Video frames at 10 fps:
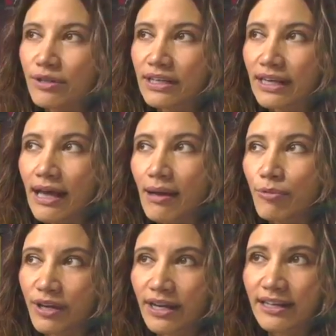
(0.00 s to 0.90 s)
única
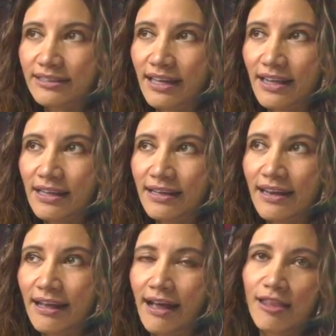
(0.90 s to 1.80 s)
mujer casada que
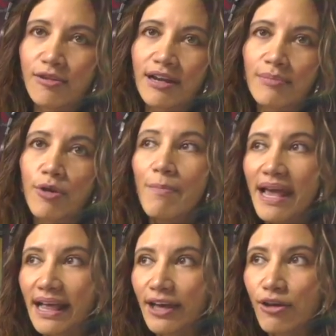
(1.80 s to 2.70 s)
le ha caído el ramo.
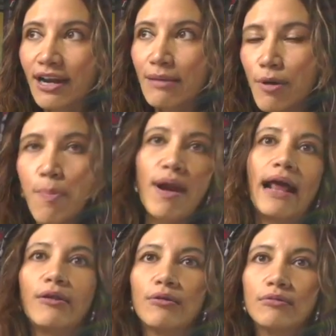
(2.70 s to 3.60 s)
Me cayó el ramo por
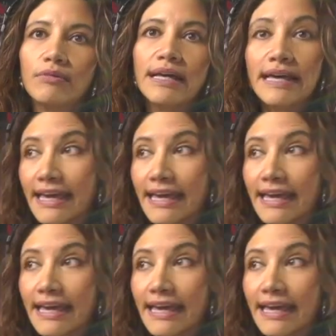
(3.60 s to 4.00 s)
algo. Bueno.